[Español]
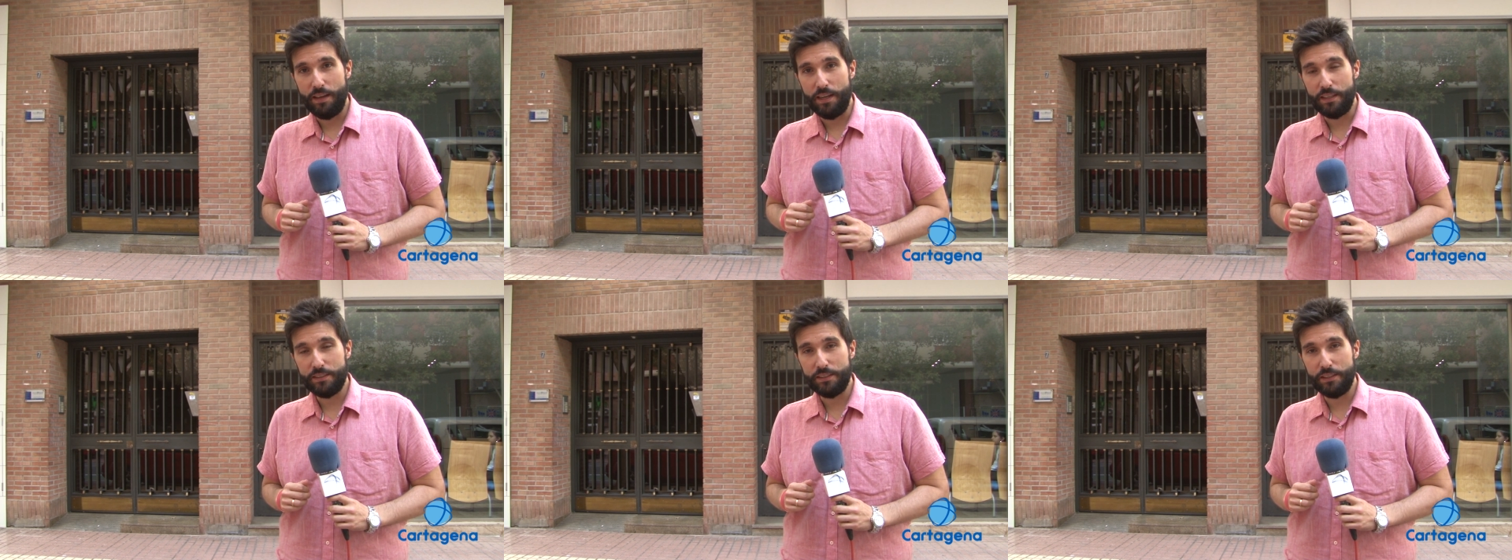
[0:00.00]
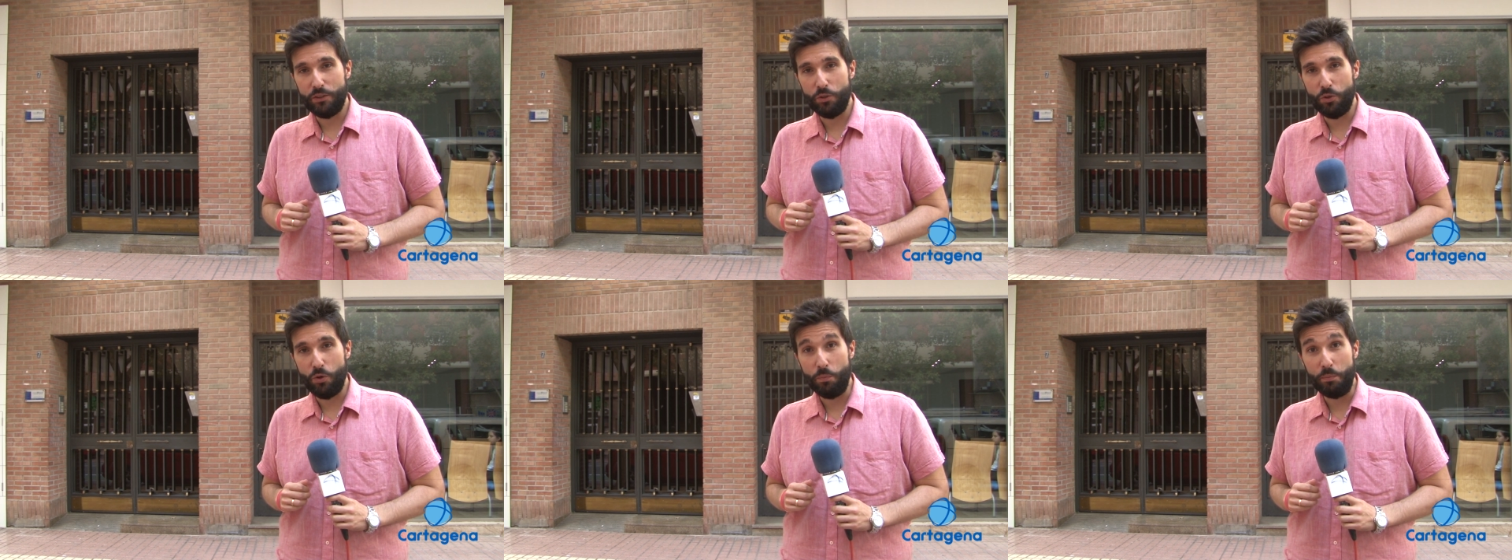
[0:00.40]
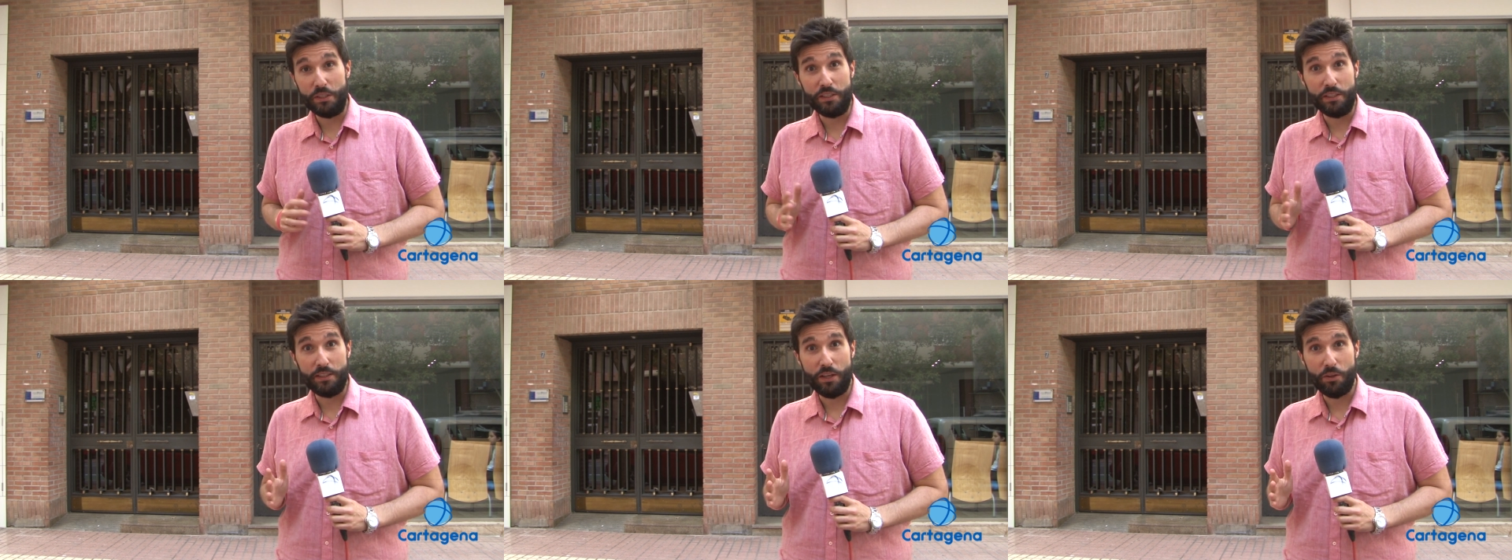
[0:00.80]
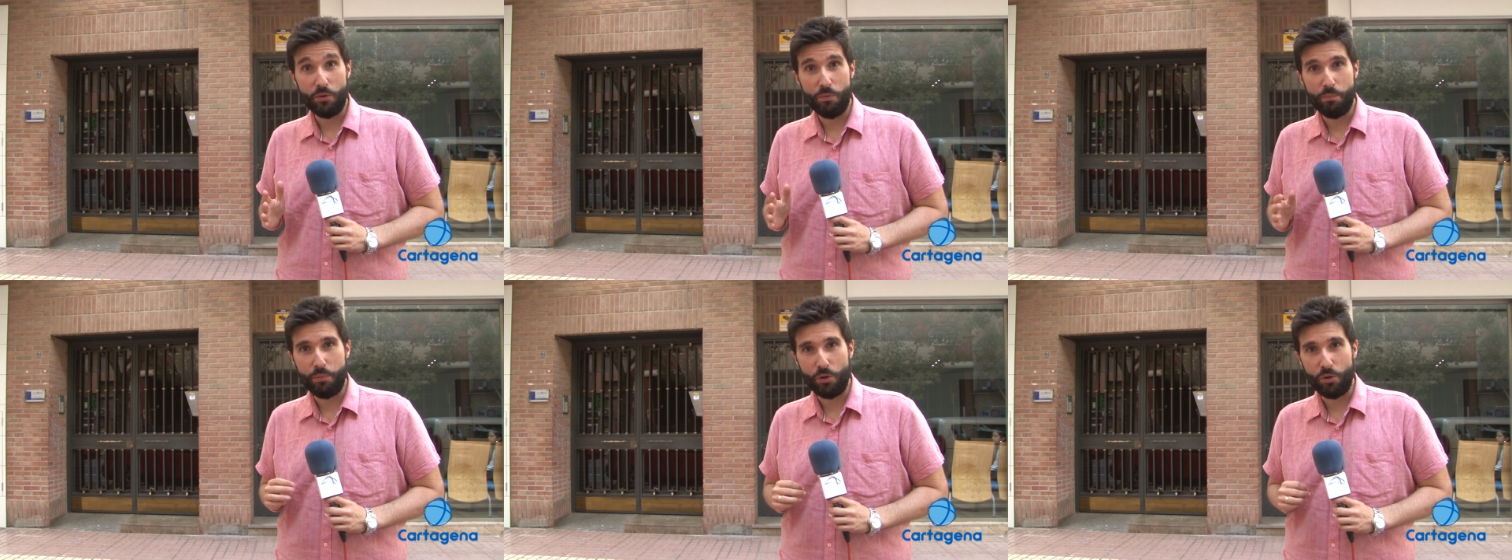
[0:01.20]
ha sido
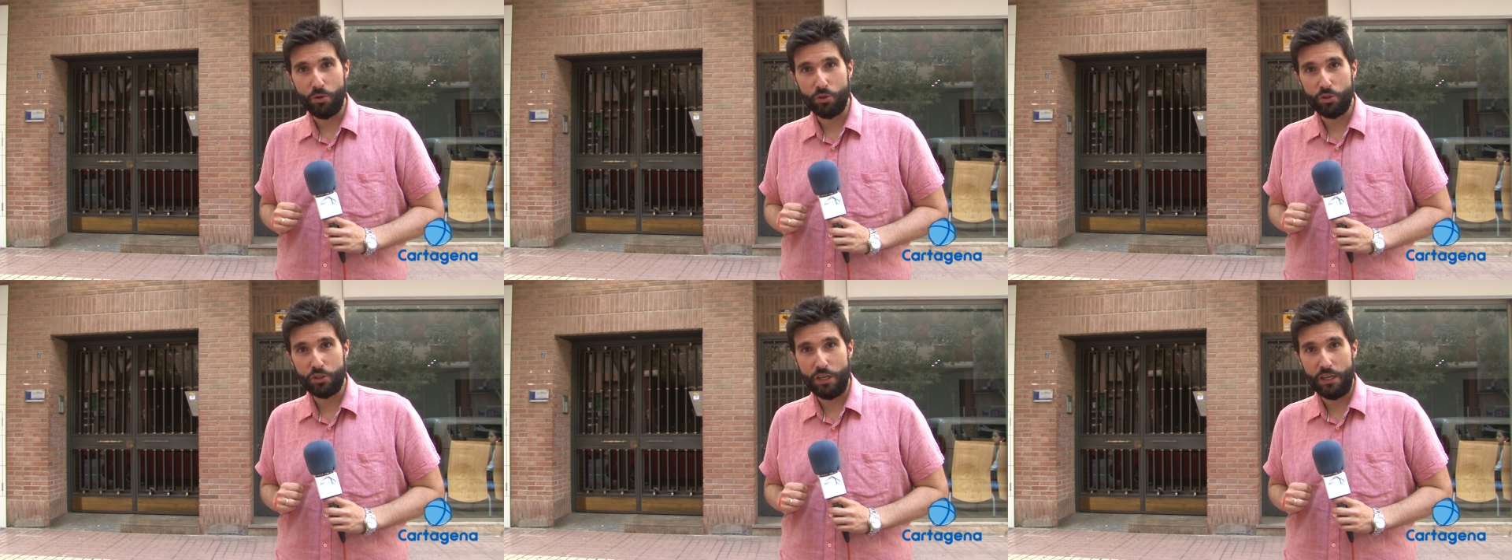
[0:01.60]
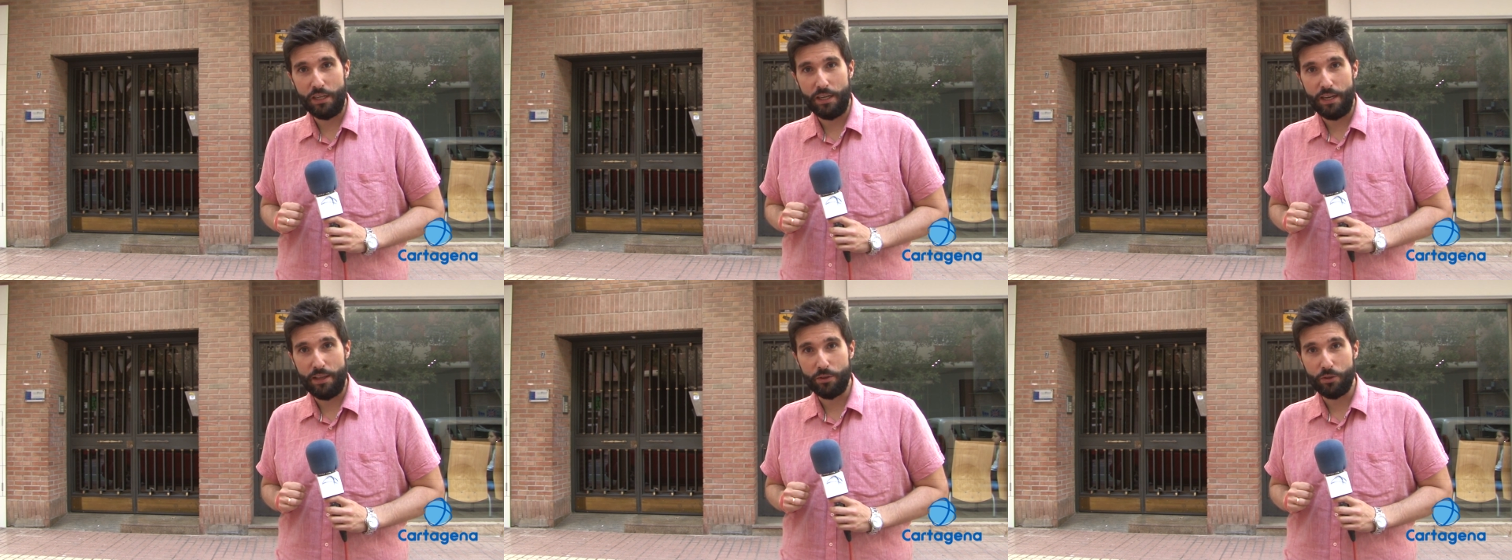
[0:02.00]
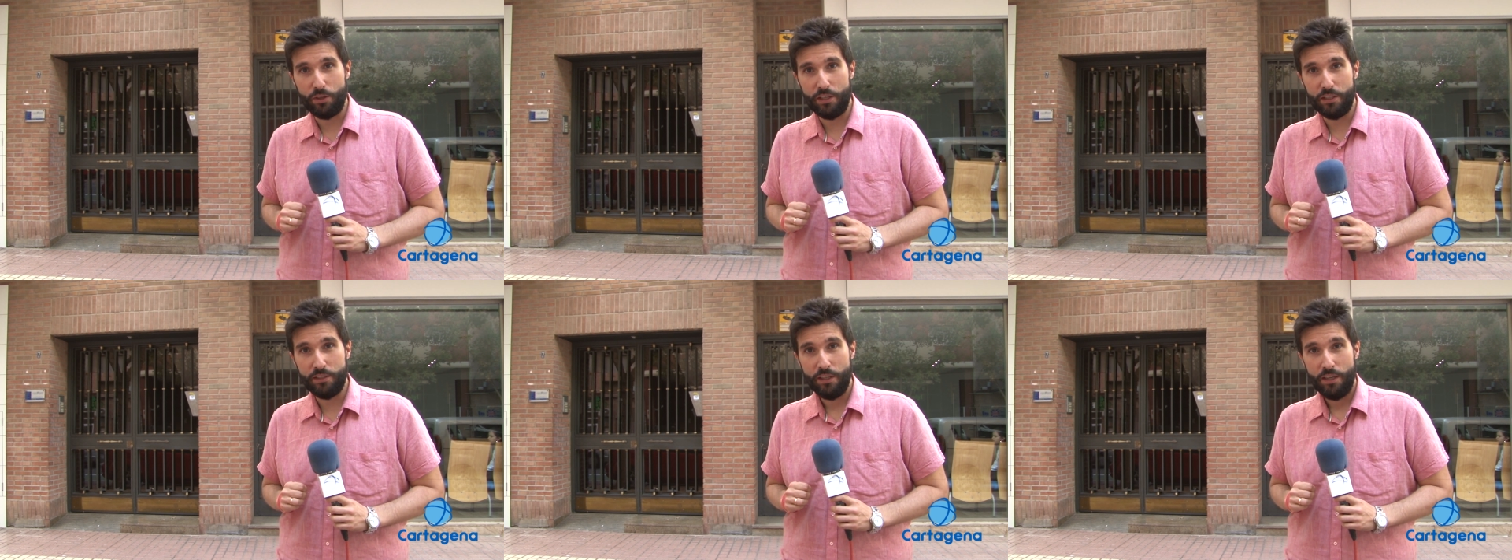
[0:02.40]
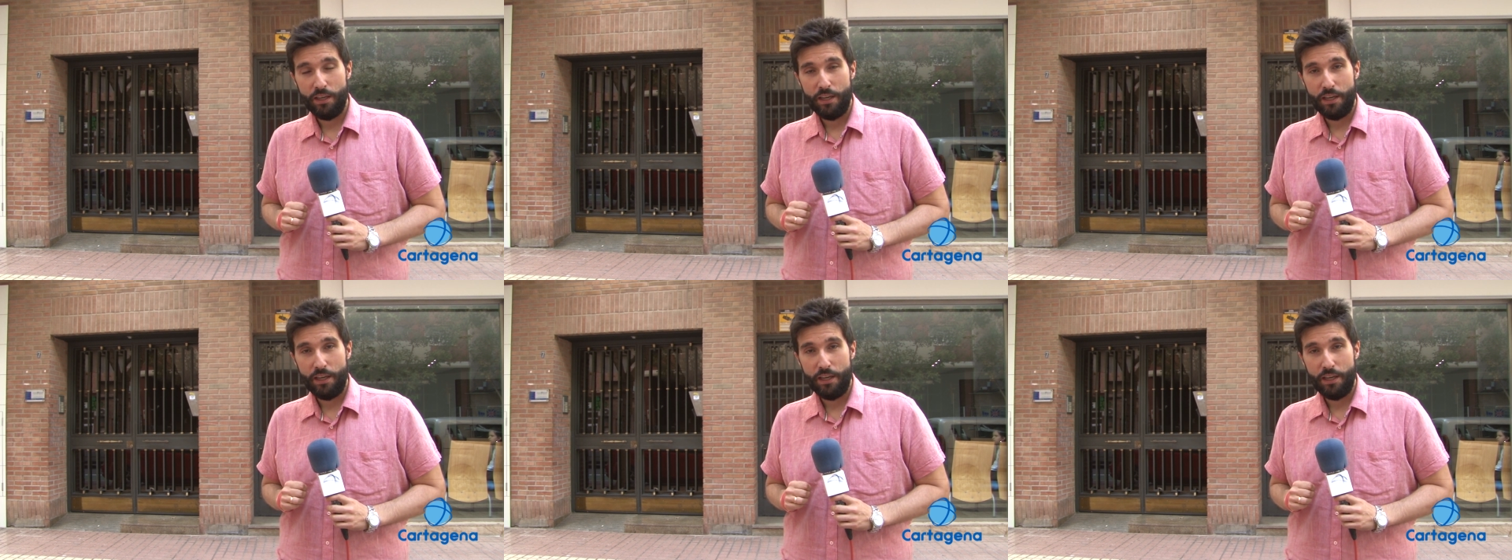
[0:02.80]
visitado por los eh, ladrones